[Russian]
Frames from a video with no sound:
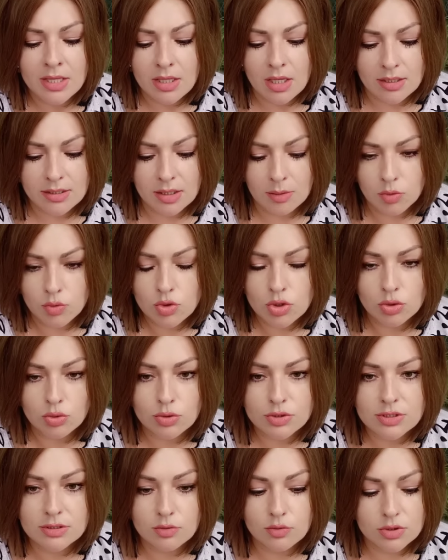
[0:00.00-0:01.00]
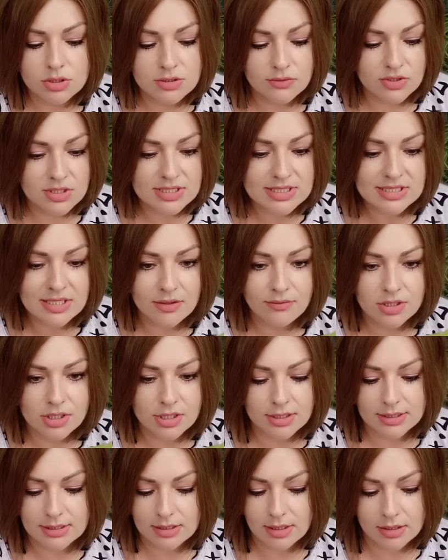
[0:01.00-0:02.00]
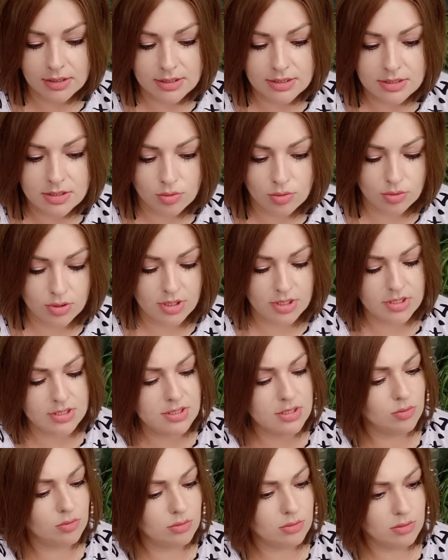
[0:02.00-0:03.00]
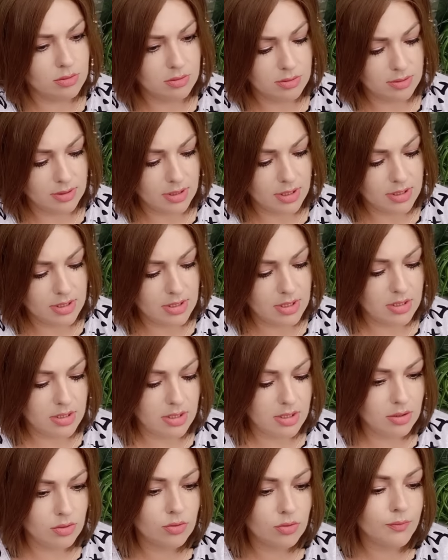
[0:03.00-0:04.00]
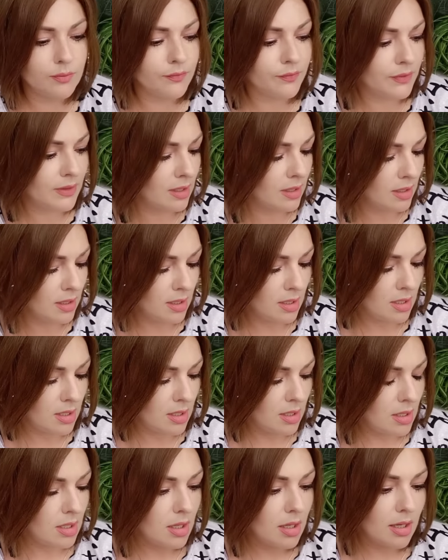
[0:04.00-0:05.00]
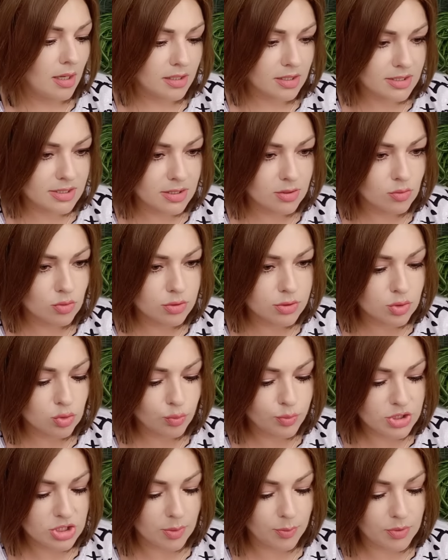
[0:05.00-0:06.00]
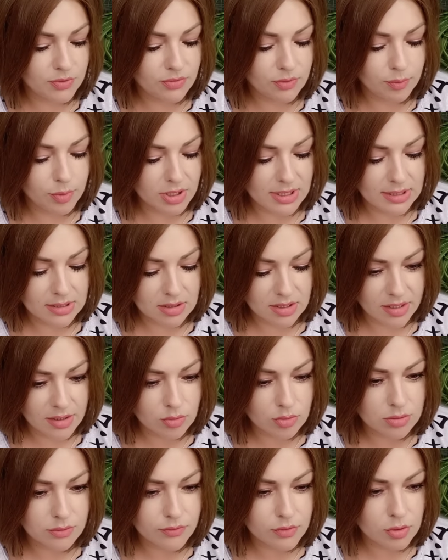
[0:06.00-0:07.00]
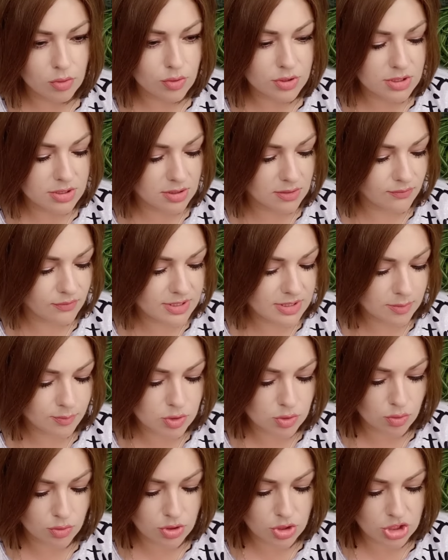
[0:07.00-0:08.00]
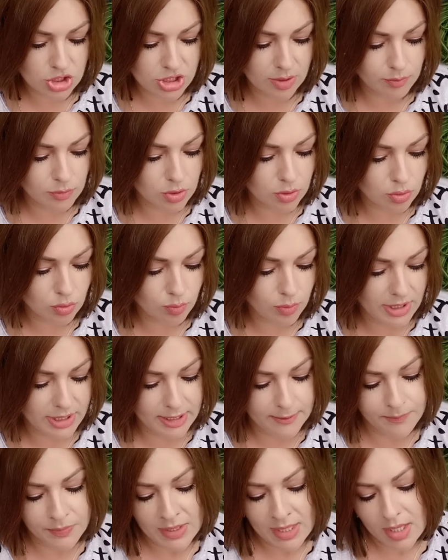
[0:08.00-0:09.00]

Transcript: А нам нужен отзыв достоверный. Так, и где тут артикул? На дне нету артикул супчика. По Фаберлик Лайк он выходит 800 с чем-то рублей.